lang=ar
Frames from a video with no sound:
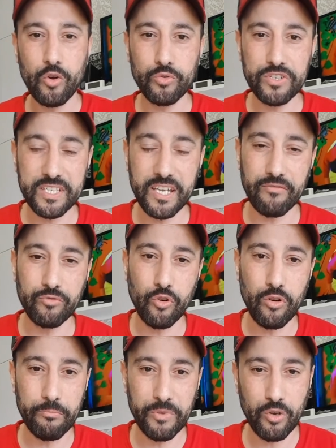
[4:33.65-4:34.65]

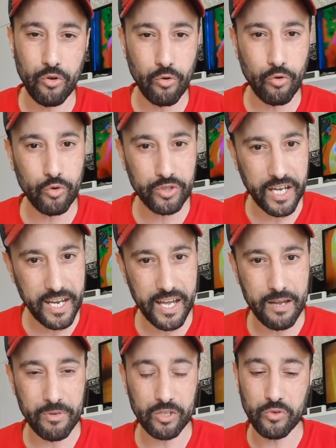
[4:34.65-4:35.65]
وتستافدوا من عقود
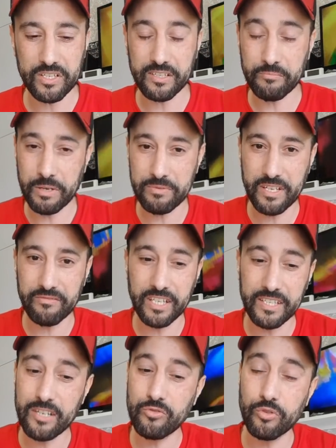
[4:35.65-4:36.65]
العمل تواصلت مع بزاف ديال
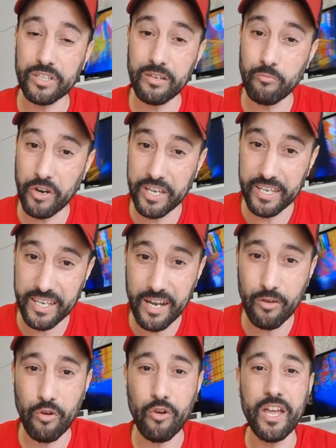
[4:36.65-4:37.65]
الناس وقلت لهم
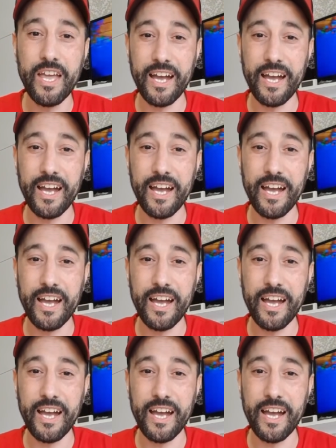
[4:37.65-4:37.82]
وياكم